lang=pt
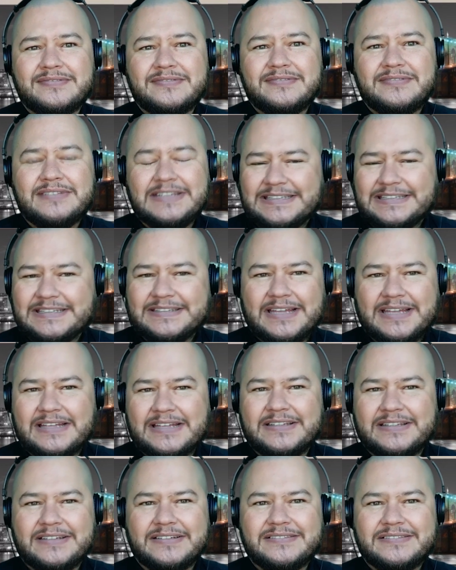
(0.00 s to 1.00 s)
E que
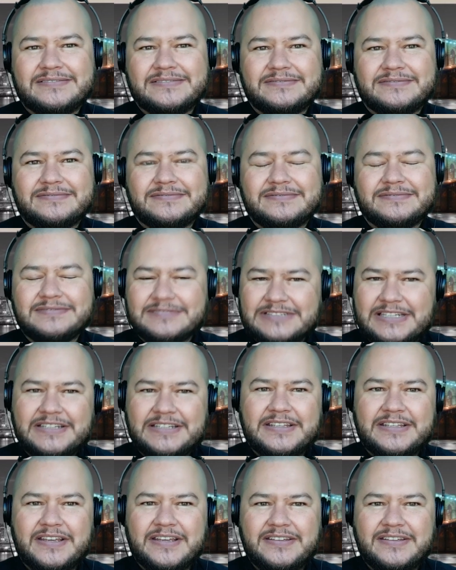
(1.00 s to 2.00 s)
nada, nem
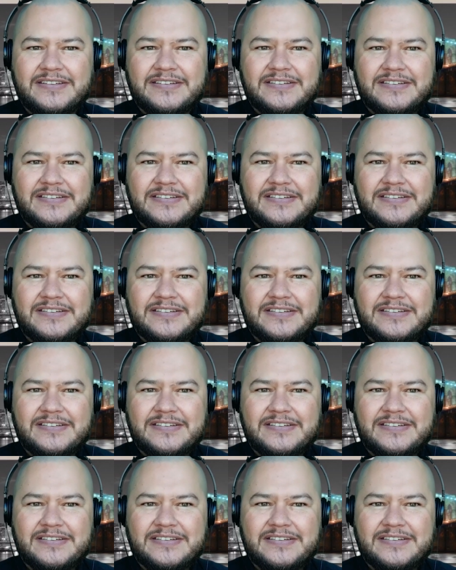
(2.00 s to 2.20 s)
ninguém,